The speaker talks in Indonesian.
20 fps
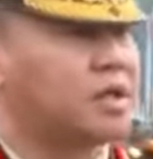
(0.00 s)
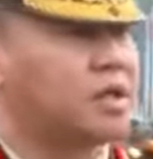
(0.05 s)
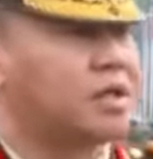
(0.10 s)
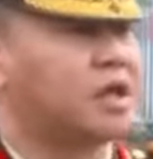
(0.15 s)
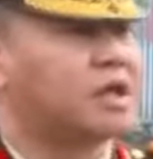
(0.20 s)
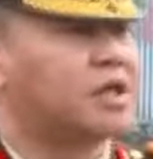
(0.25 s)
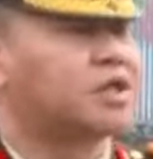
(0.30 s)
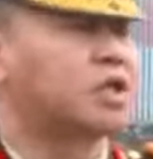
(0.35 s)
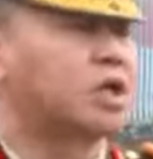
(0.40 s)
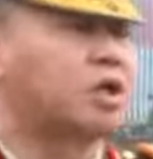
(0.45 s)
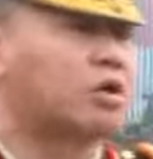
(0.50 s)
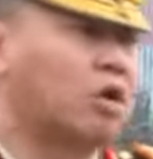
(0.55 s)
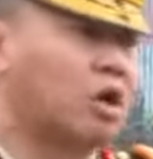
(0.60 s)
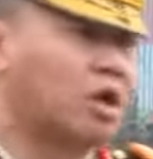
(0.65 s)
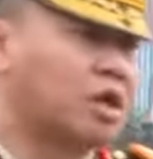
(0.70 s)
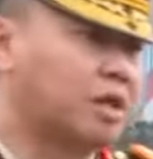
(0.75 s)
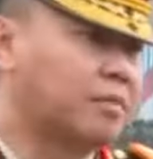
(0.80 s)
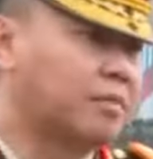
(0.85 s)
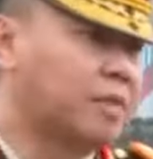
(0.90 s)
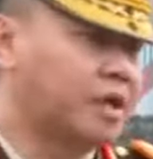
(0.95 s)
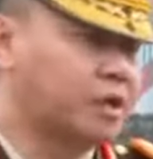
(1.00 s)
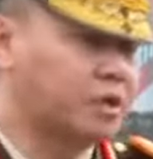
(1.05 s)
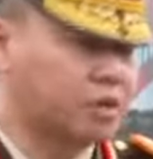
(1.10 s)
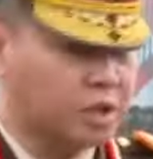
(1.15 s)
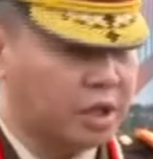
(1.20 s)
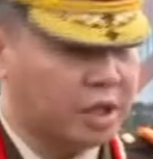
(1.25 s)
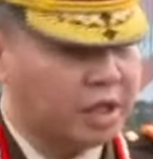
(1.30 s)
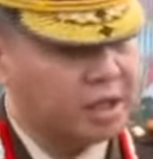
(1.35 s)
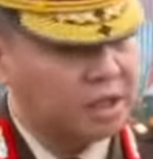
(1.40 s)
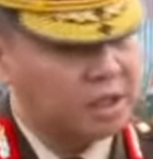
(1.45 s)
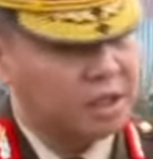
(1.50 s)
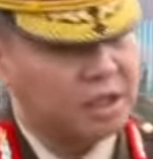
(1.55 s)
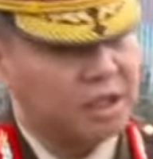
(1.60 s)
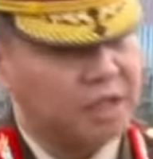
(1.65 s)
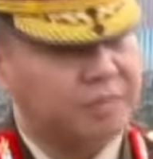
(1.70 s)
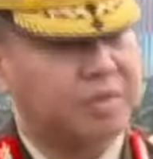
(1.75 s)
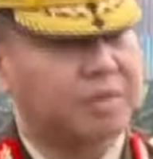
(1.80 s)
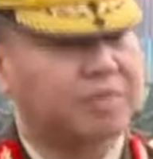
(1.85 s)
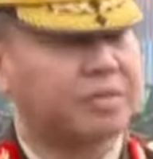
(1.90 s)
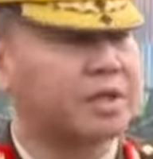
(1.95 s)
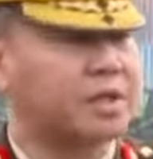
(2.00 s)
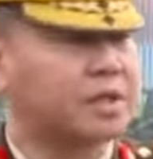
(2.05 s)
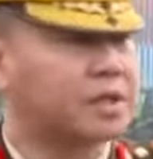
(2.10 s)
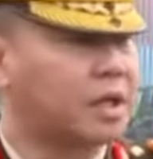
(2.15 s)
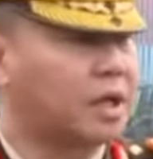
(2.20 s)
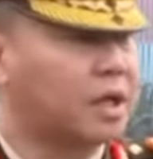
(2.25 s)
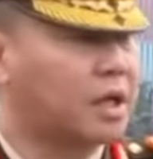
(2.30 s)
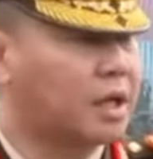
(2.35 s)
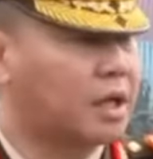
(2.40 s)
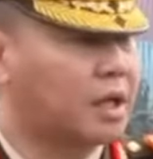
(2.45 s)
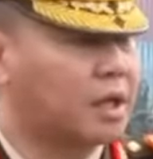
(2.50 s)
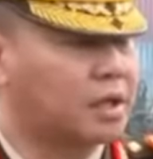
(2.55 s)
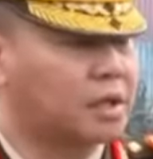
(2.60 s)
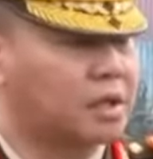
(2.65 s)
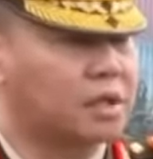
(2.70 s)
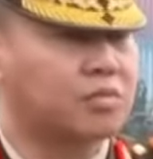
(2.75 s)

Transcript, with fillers: dari stakeholder baik itu TNI, pemerintahan,